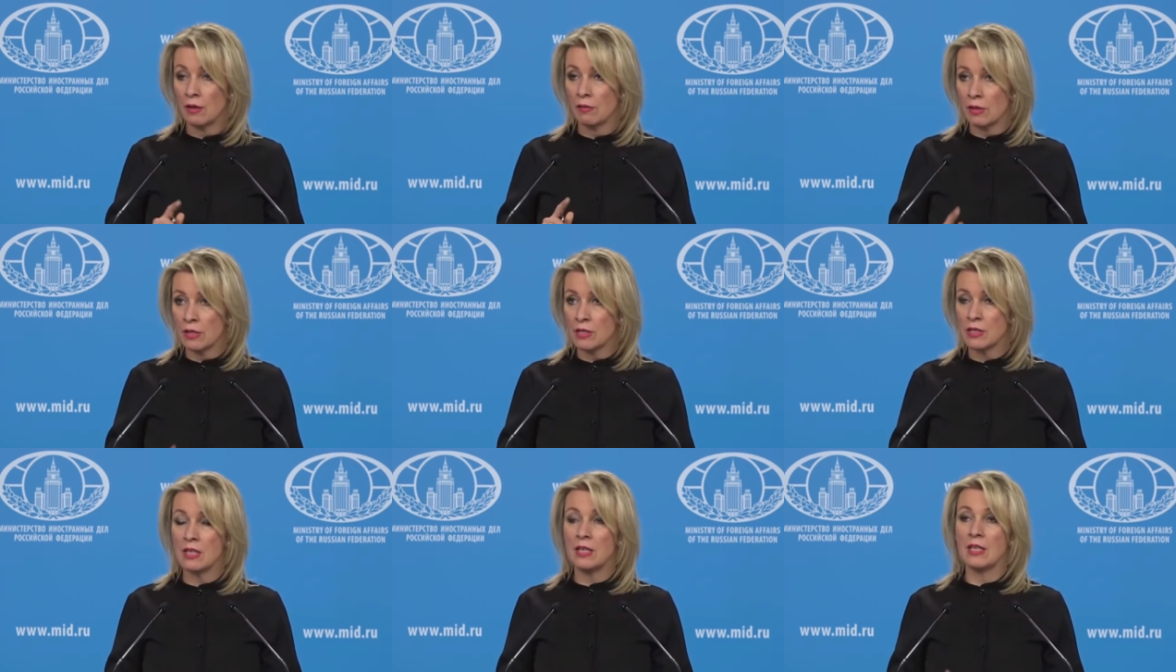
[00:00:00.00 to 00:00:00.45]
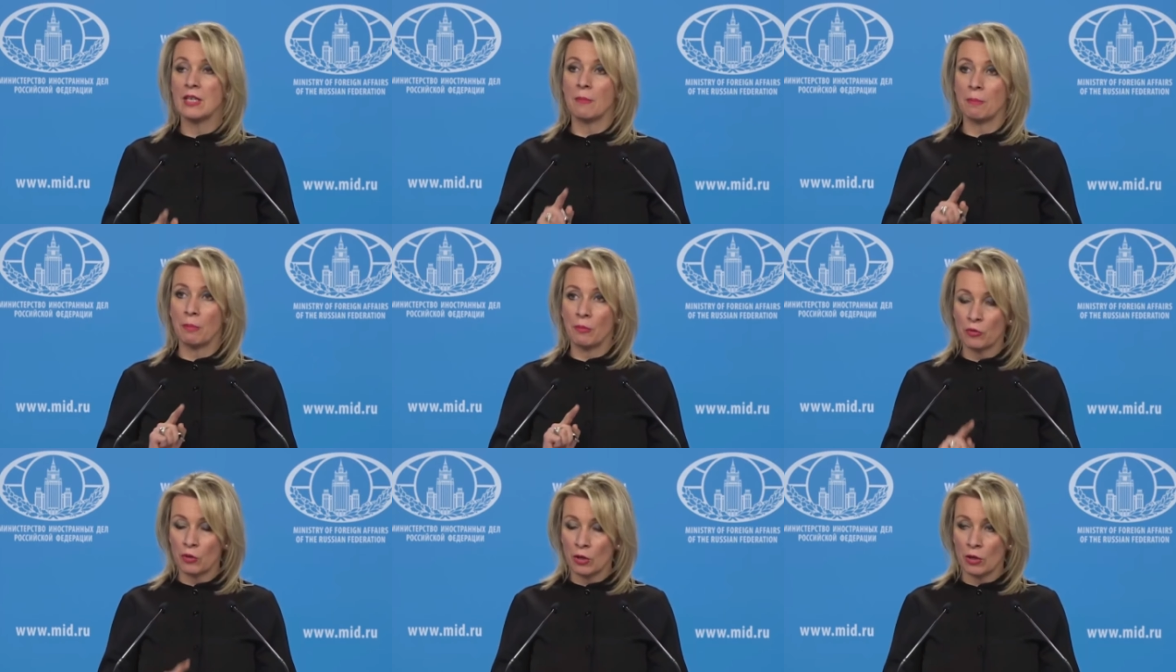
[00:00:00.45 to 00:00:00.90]
властей. Я
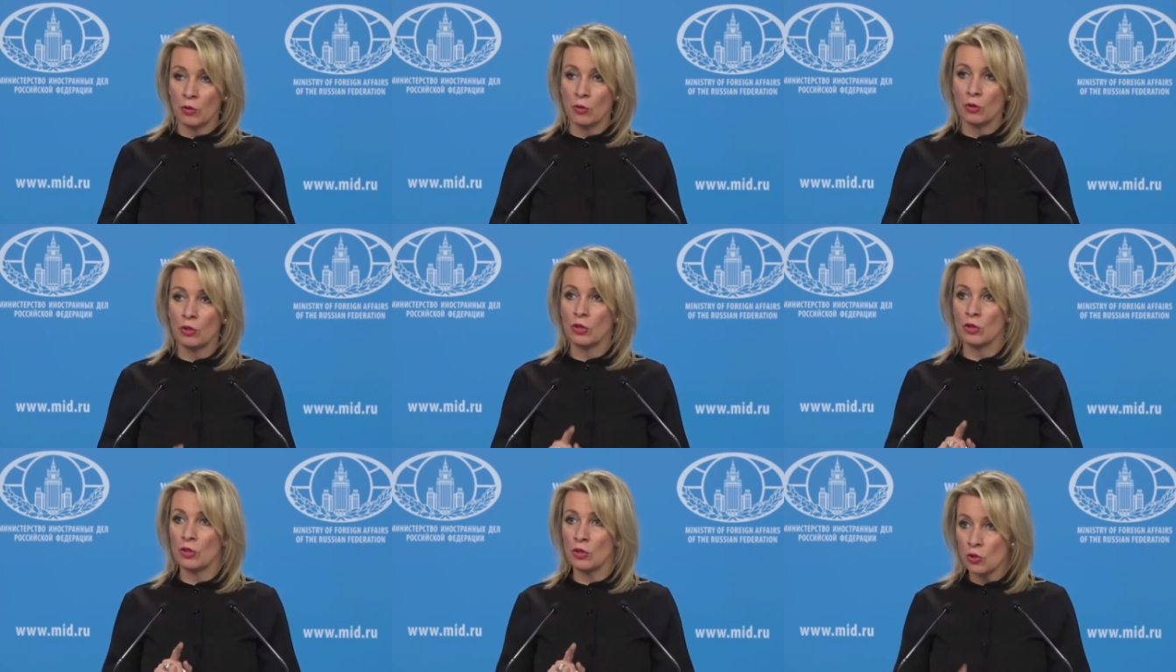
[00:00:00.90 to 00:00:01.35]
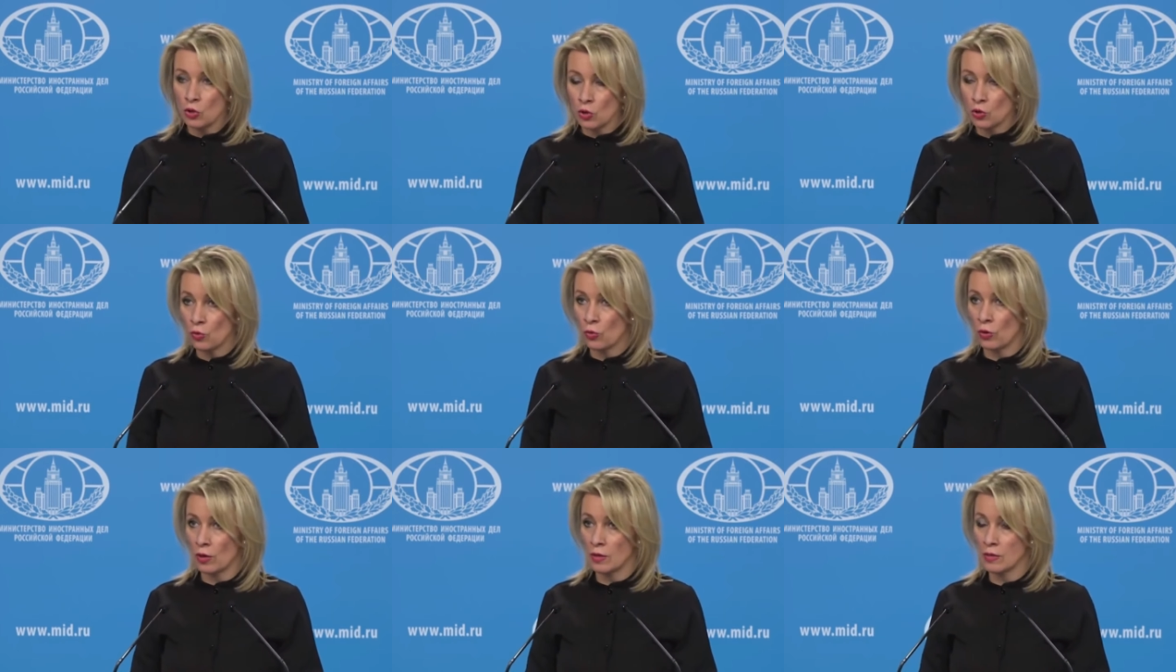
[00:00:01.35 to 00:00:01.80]
повторю это
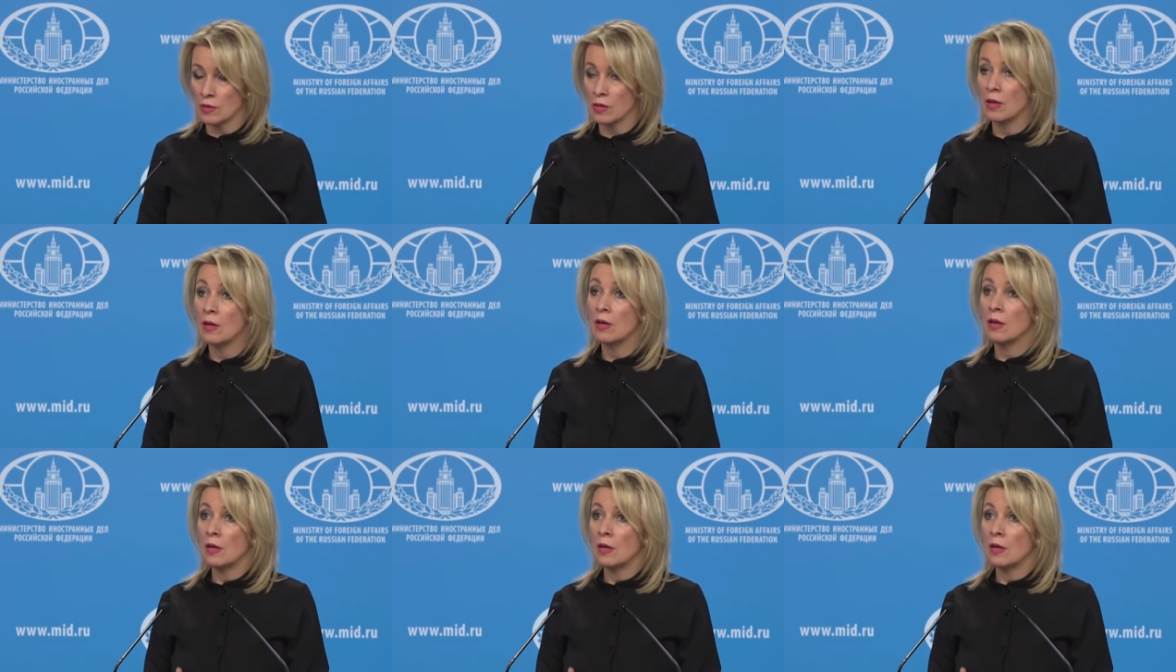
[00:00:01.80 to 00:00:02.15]
еще раз.